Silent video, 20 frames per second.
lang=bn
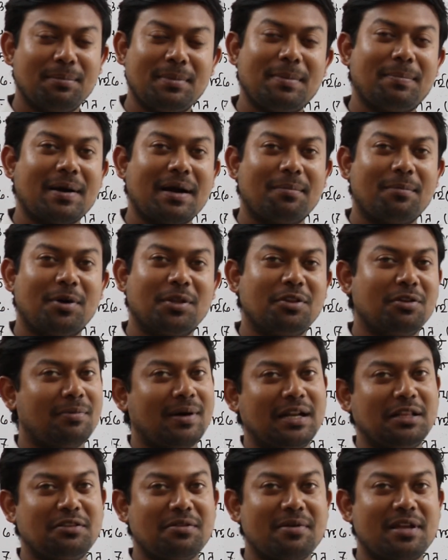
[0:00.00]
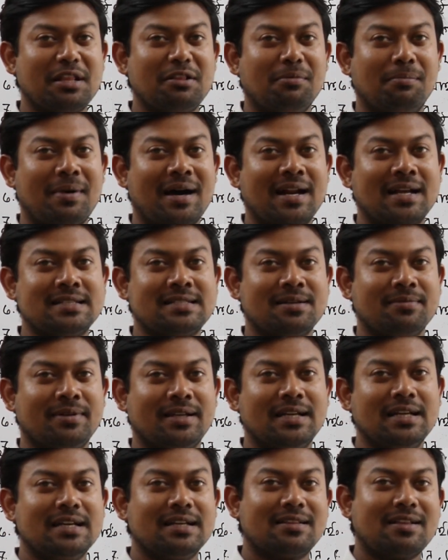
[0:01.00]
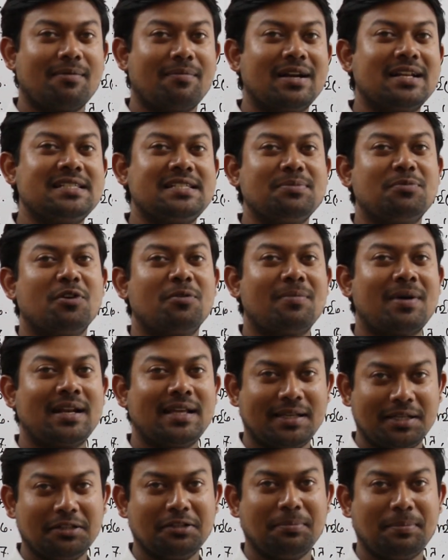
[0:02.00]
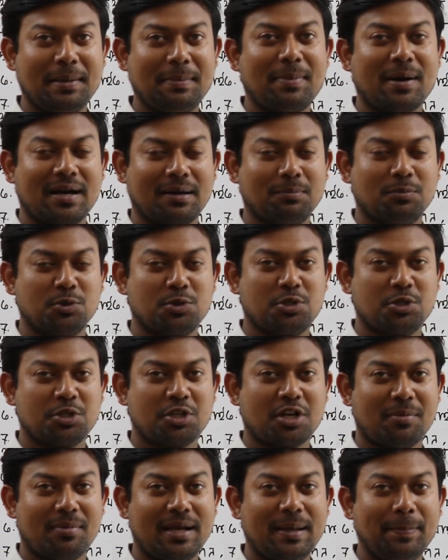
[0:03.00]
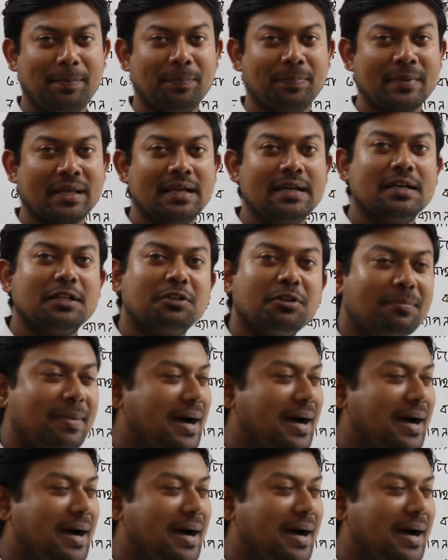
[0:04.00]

বিপাক বন্ধ মানে তুমি কিন্তু মারা যাবে তার মানে জীবন মানেই কিন্তু বিপাক বুঝছো সবাই তো